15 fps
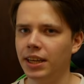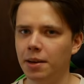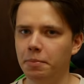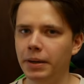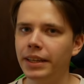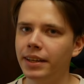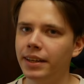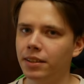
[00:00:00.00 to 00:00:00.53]

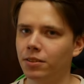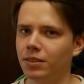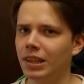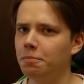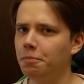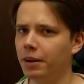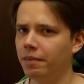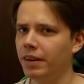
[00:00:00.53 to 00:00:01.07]
геометрия, то
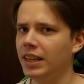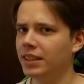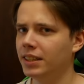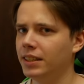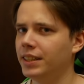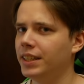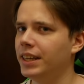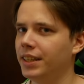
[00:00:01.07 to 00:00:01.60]
там
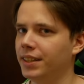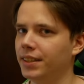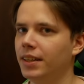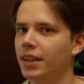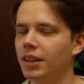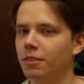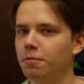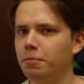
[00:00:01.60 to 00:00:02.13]
появляется тень.
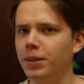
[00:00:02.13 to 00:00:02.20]
Ну, в